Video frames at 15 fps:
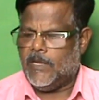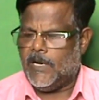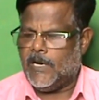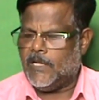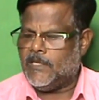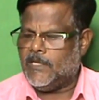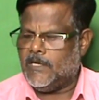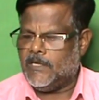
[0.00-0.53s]

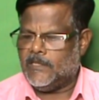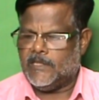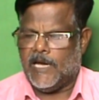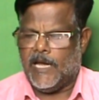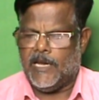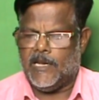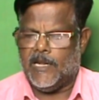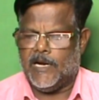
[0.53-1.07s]
எனது
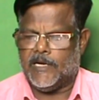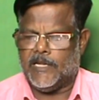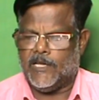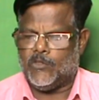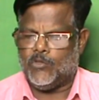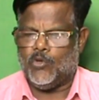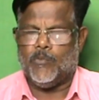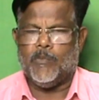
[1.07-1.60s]
தாய்நாட்டை
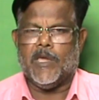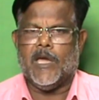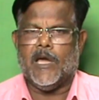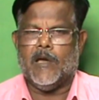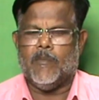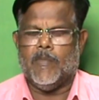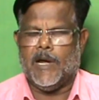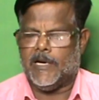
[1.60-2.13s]

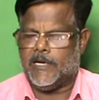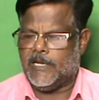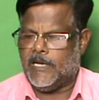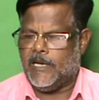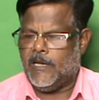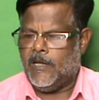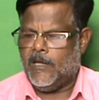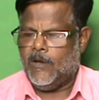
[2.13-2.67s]
தூய்மையாக மாற்ற
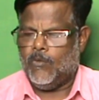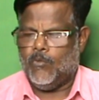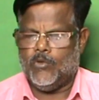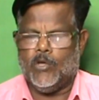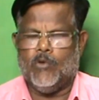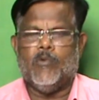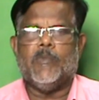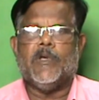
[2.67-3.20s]

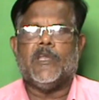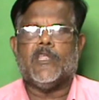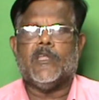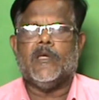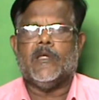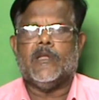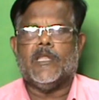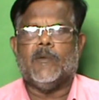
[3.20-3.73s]
உதவும்
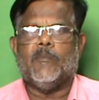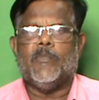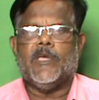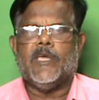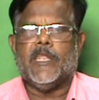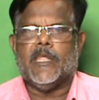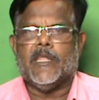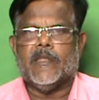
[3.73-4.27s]
என்று
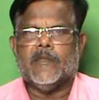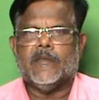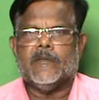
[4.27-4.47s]
நம்புகிறேன்